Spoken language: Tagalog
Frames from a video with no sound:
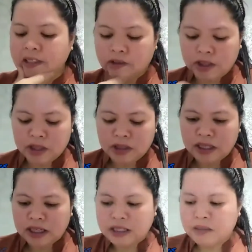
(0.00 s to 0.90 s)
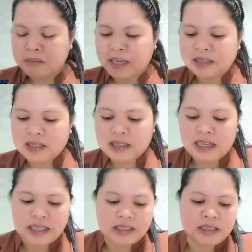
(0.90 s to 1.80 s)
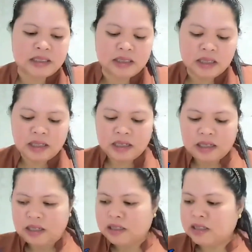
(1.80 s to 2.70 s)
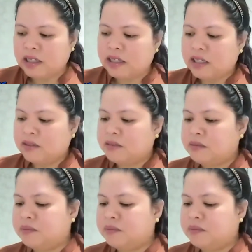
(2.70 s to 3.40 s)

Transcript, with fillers: Ito ang kanyang battle guys. Masana yan.